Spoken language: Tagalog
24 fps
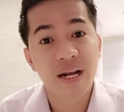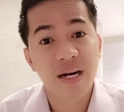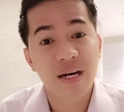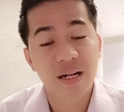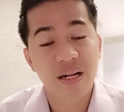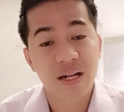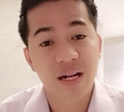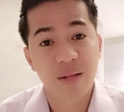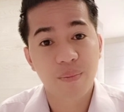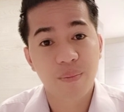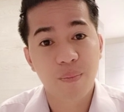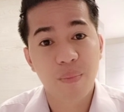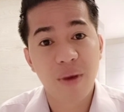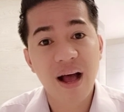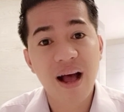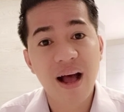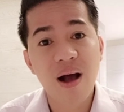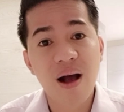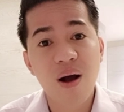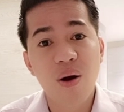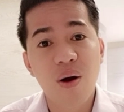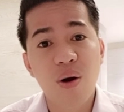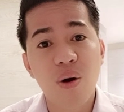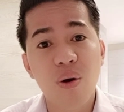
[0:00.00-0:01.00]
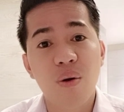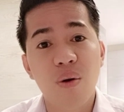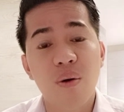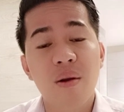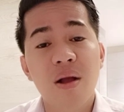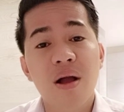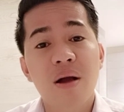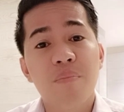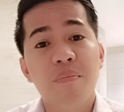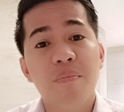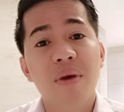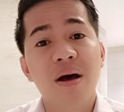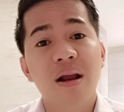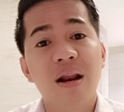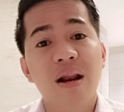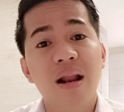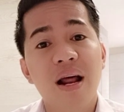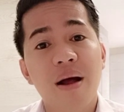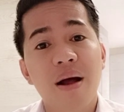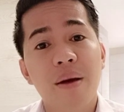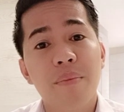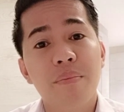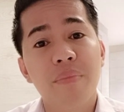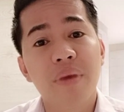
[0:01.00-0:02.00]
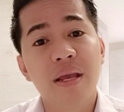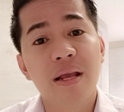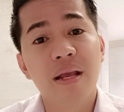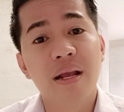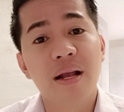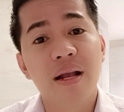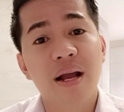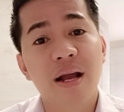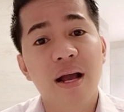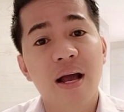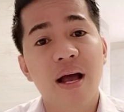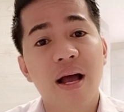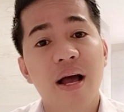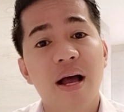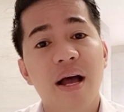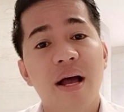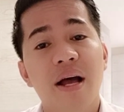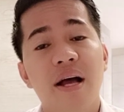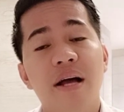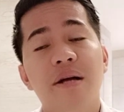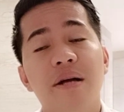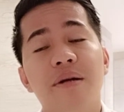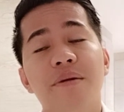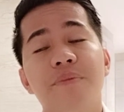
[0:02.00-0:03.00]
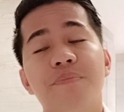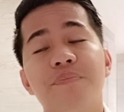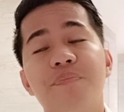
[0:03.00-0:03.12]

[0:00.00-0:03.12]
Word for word: ng trabaho, maraming uh,